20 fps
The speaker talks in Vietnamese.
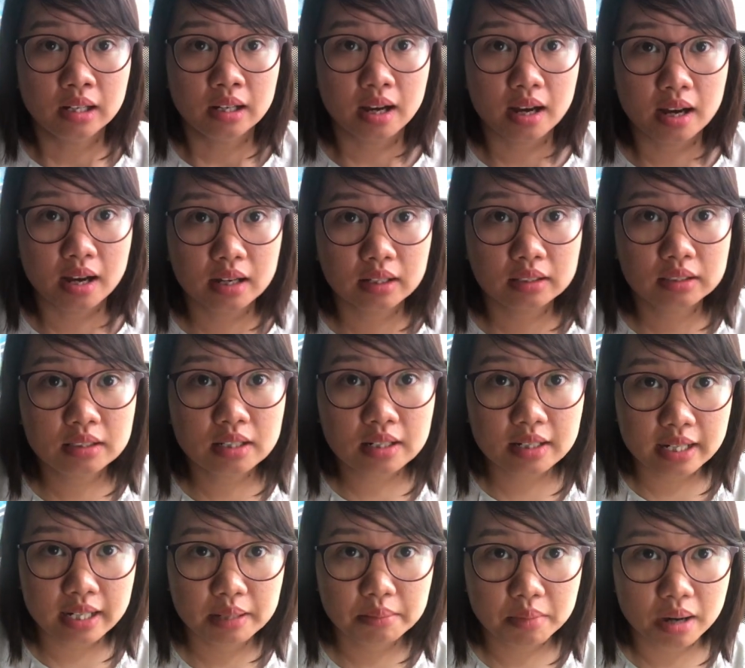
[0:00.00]
À, trước
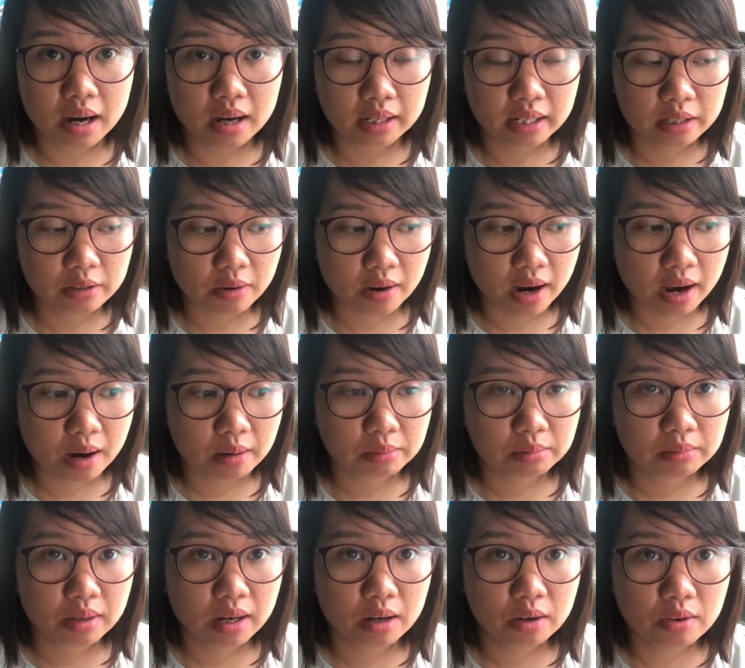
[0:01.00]
khi mở cái khóa học
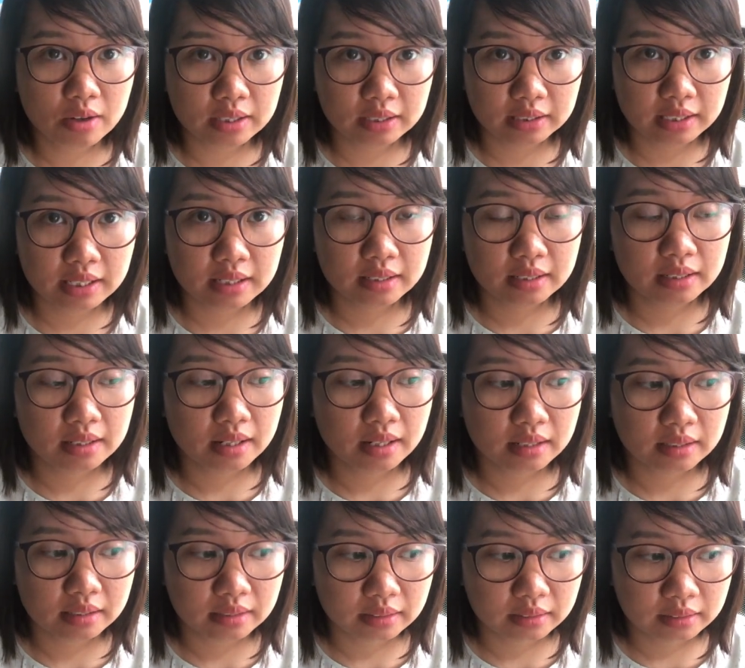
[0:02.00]
à, luyện dịch à,
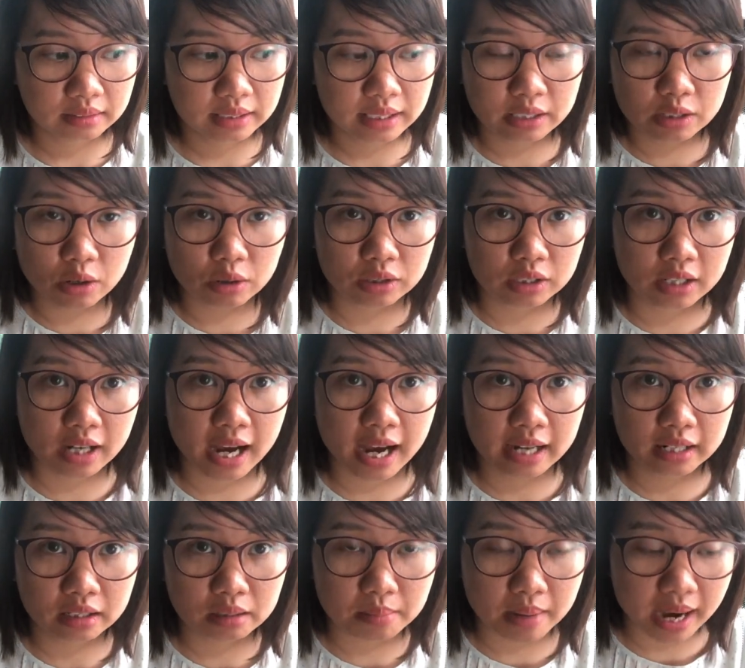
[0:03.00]
trình độ N
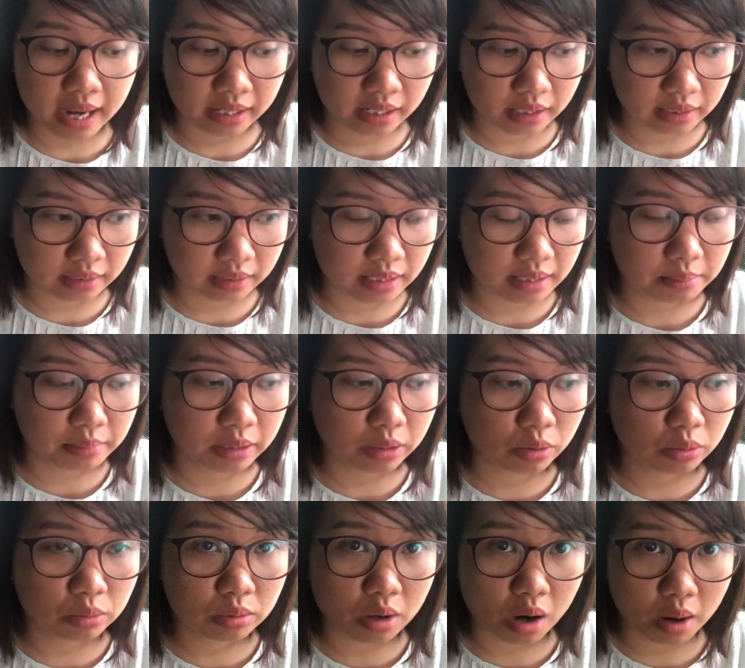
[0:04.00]
hai, N ba này thì mình
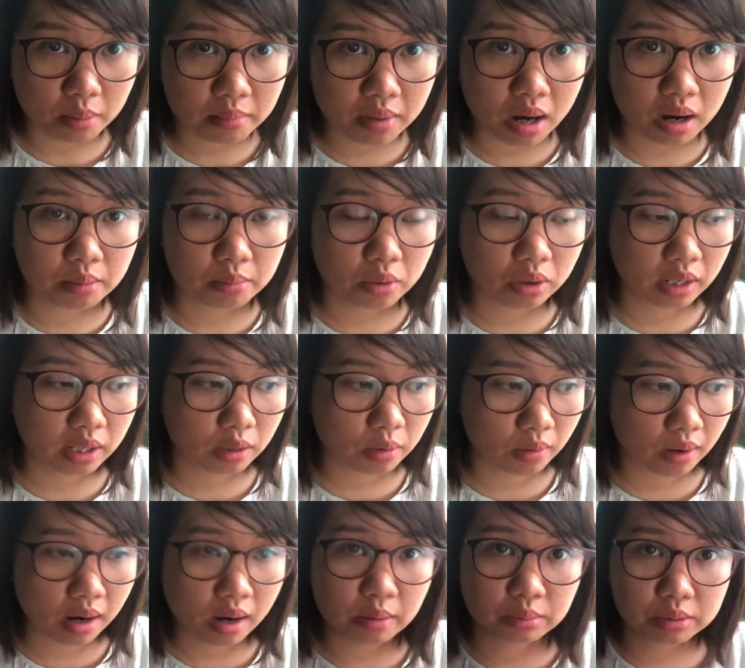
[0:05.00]
cũng có mở một cái
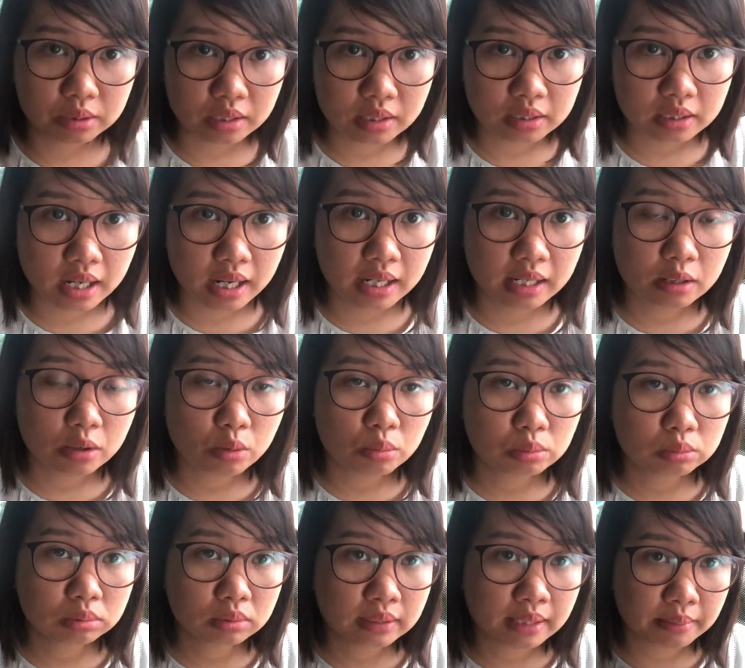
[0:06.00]
khóa học trước đấy
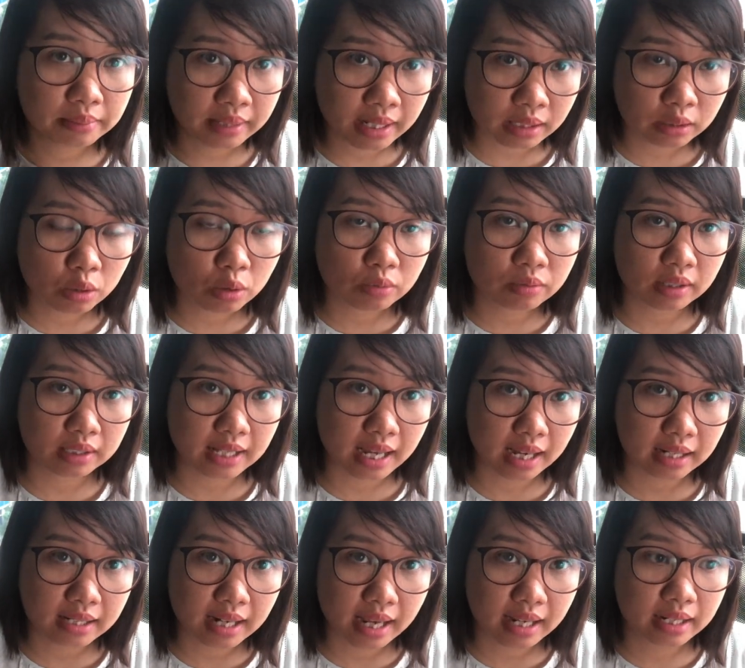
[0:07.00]
cũng sắp kết thúc vào
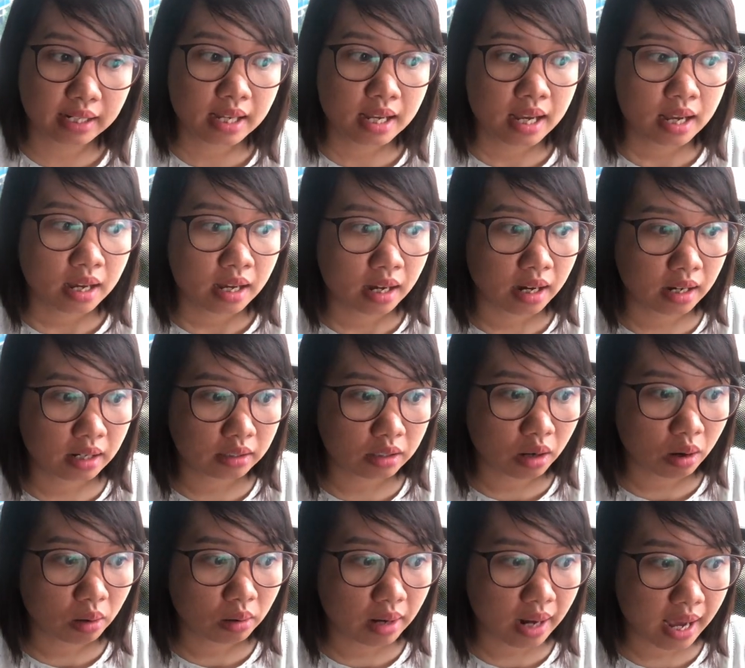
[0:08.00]
tháng này, à,
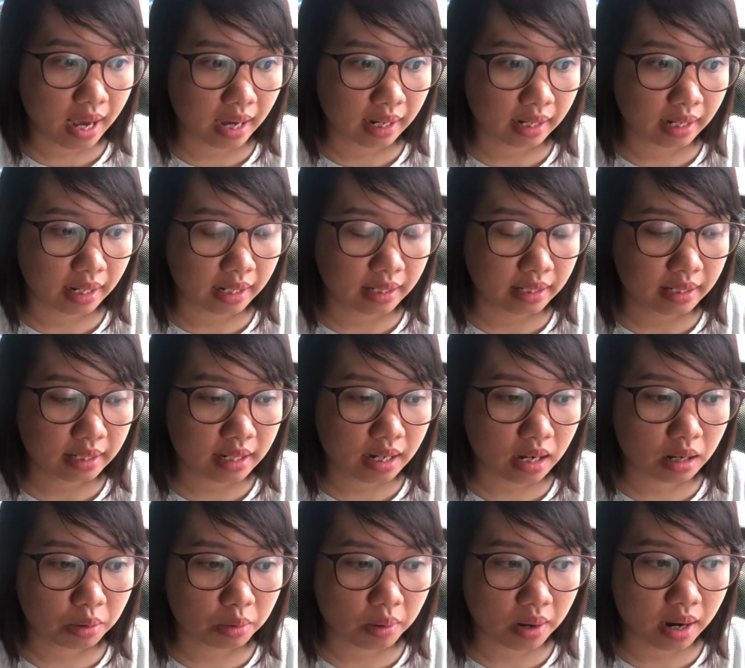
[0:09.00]
đó là cái
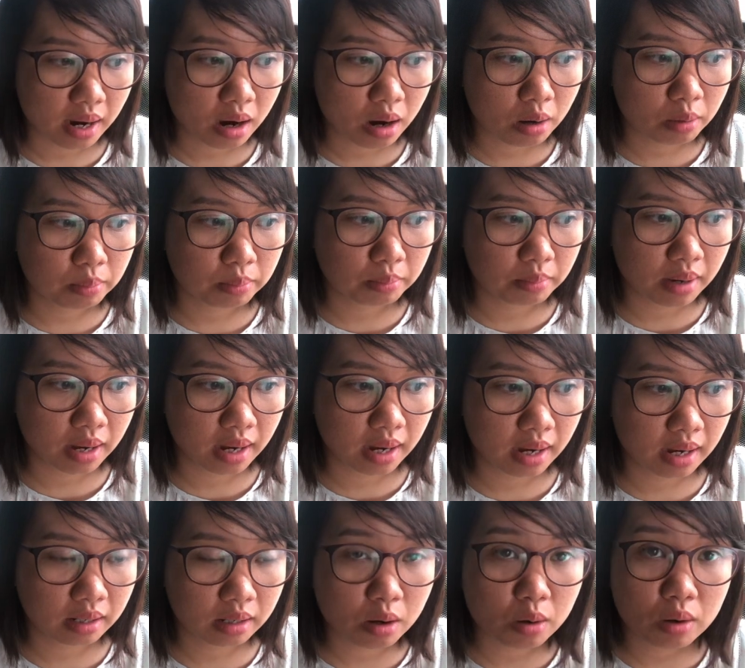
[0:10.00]
khóa học
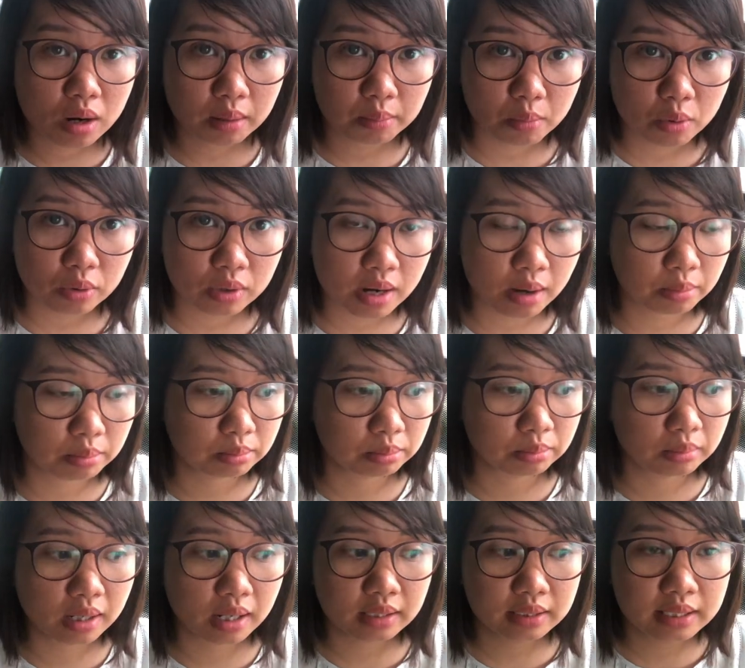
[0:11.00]
mà câu lạc bộ đọc
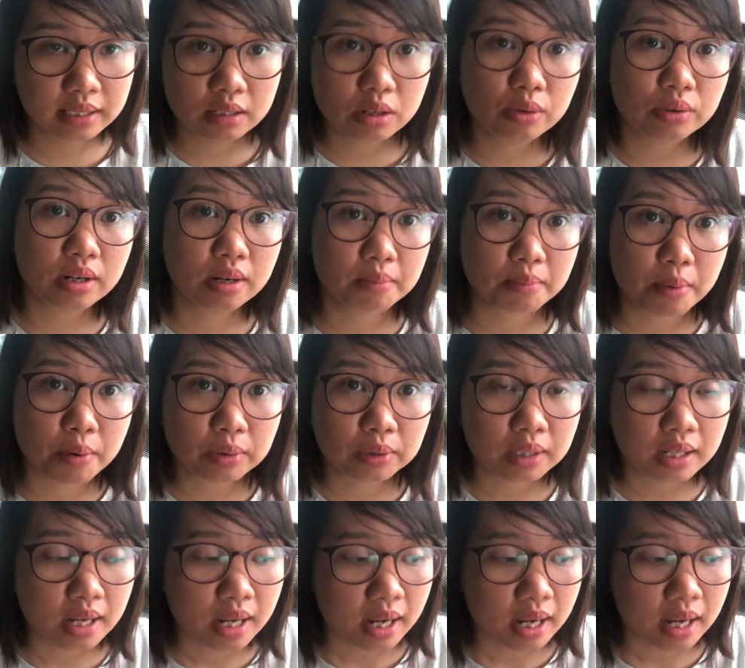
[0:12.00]
à, trình độ N một.